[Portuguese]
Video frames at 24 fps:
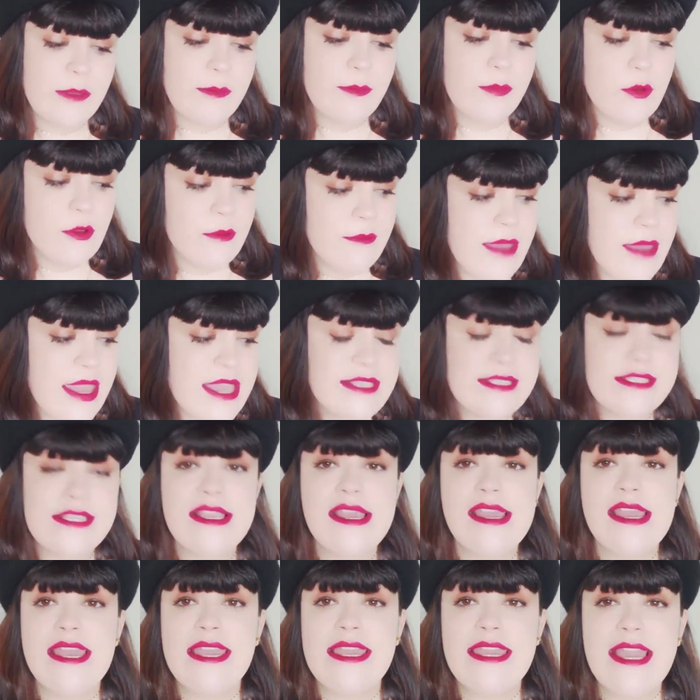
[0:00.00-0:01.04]
por mês,
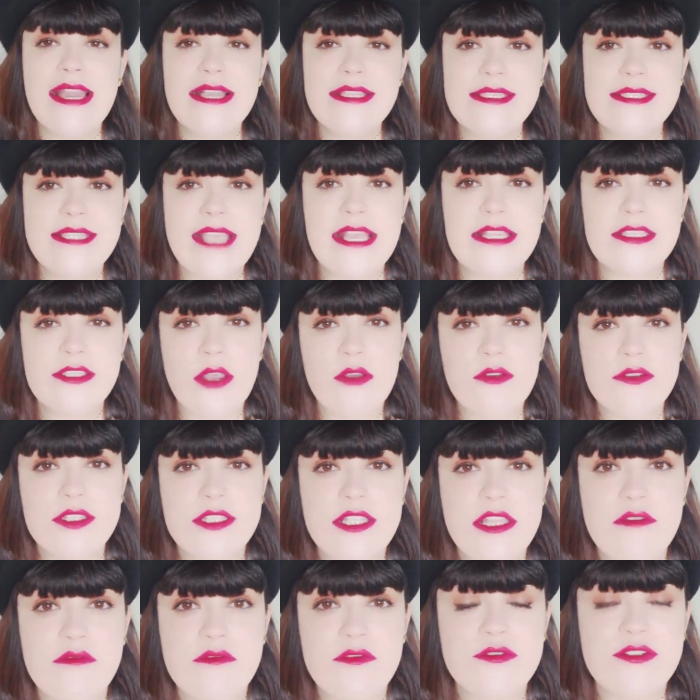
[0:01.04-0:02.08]
e acesso aos
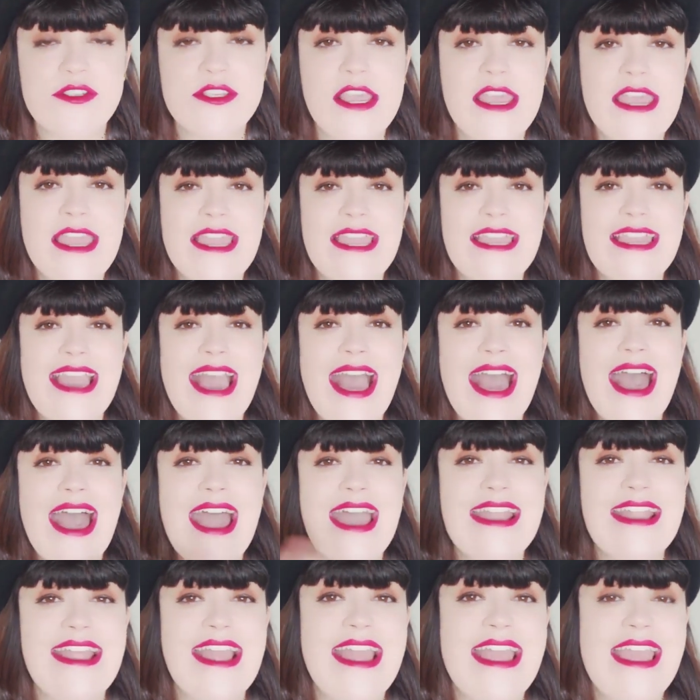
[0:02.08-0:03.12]
livros e à
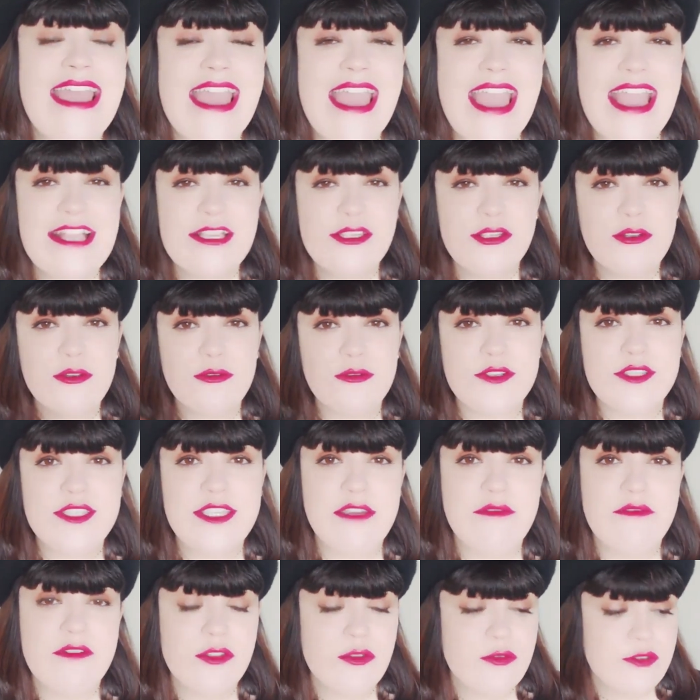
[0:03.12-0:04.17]
área
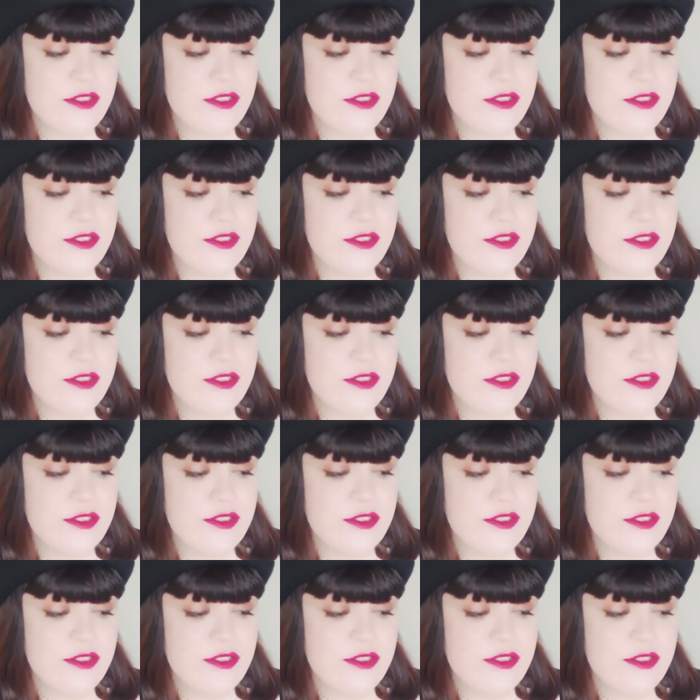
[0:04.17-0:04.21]
exclusiva do